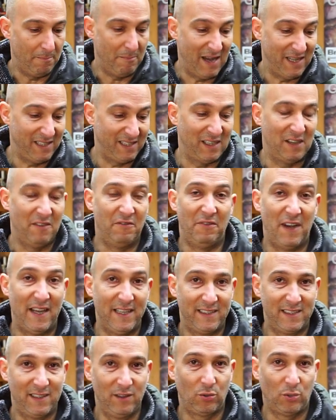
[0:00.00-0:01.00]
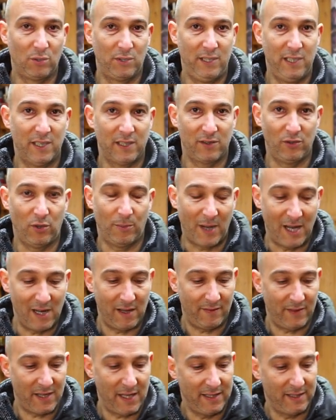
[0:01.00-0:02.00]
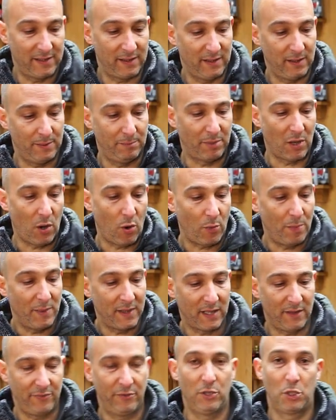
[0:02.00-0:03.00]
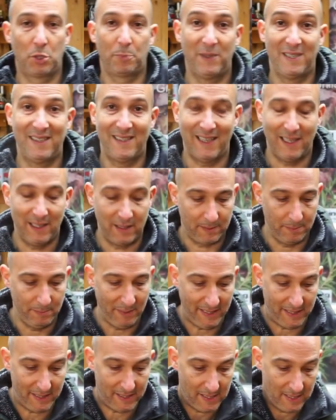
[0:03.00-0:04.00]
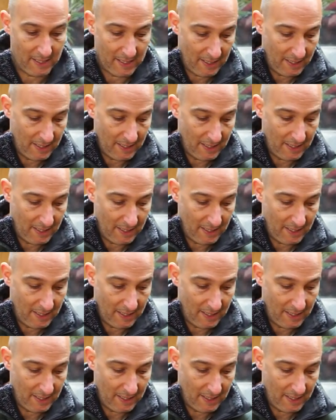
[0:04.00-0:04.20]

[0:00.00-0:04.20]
Mais-Weizen-Tortillas. Normalerweise braucht man dafür ein spezielles Mehl,